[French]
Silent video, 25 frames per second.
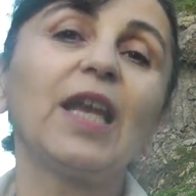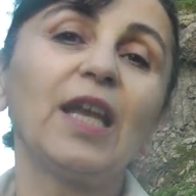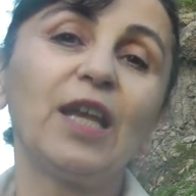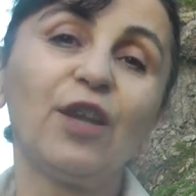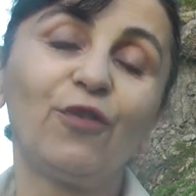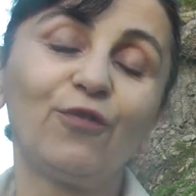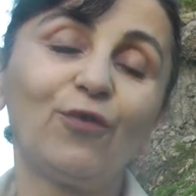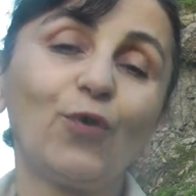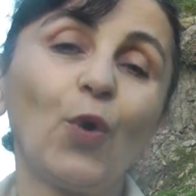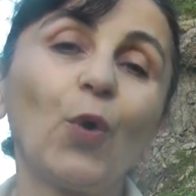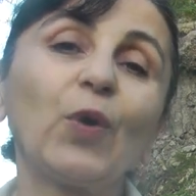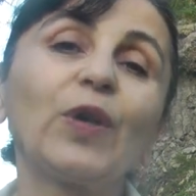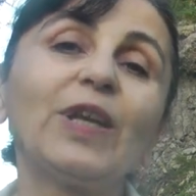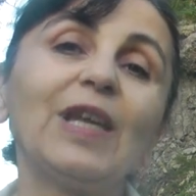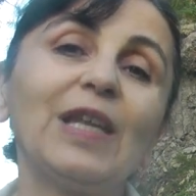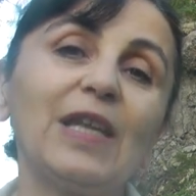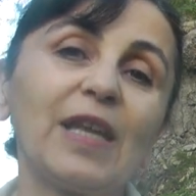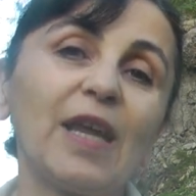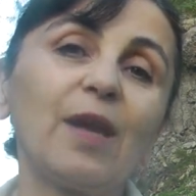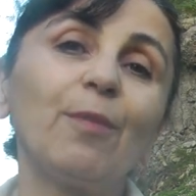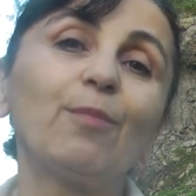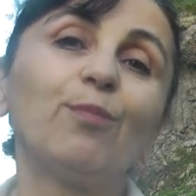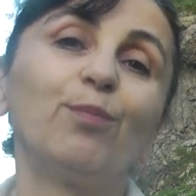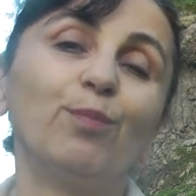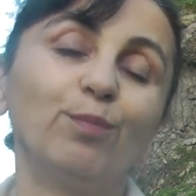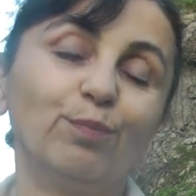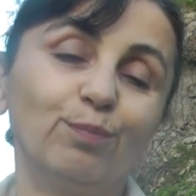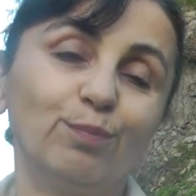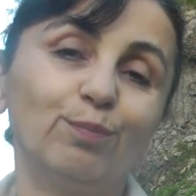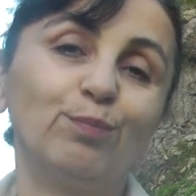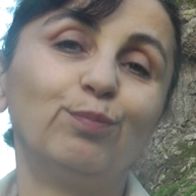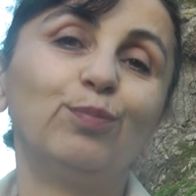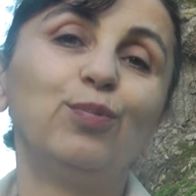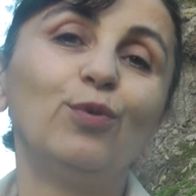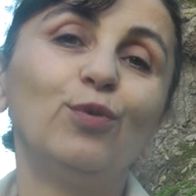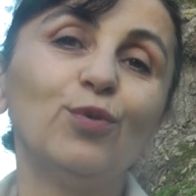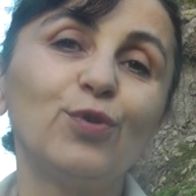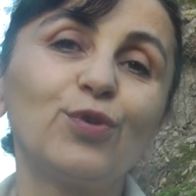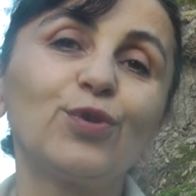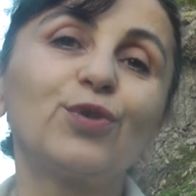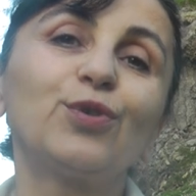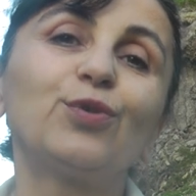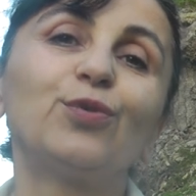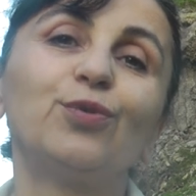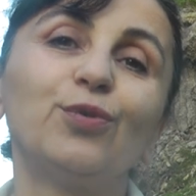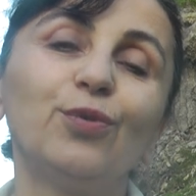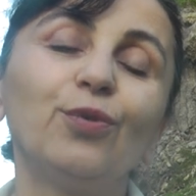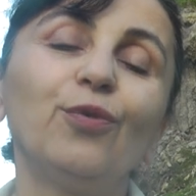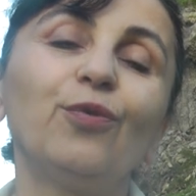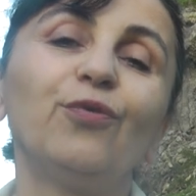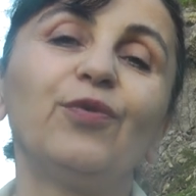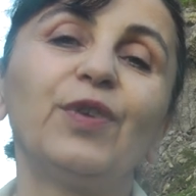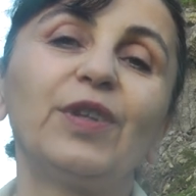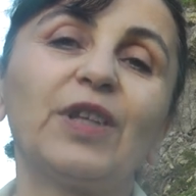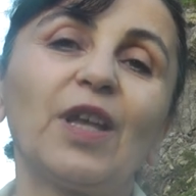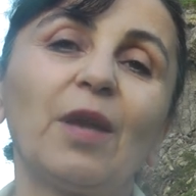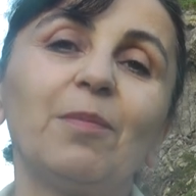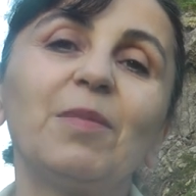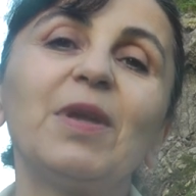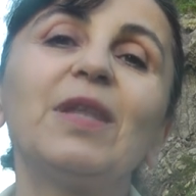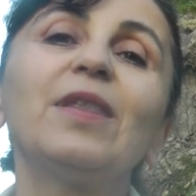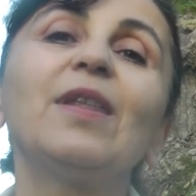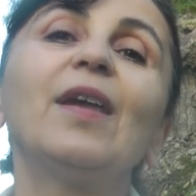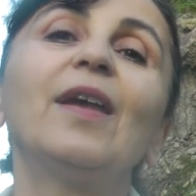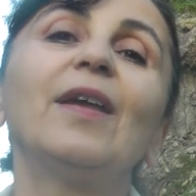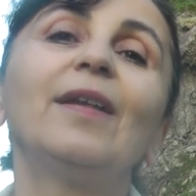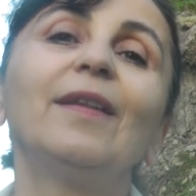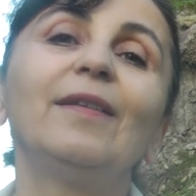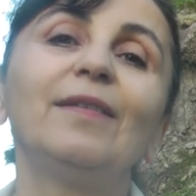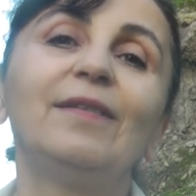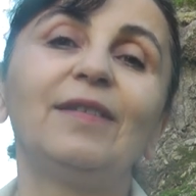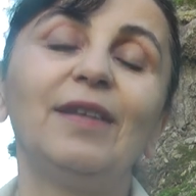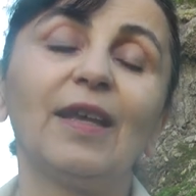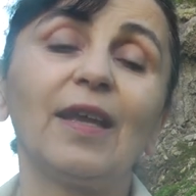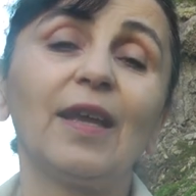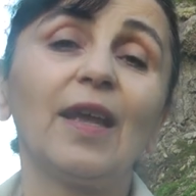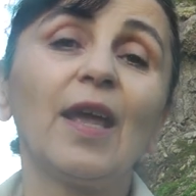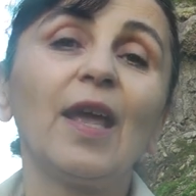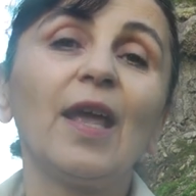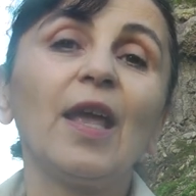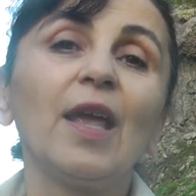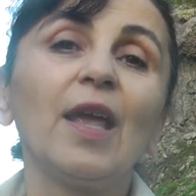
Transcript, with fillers: il faut qu'il y ait plus de vitamine D.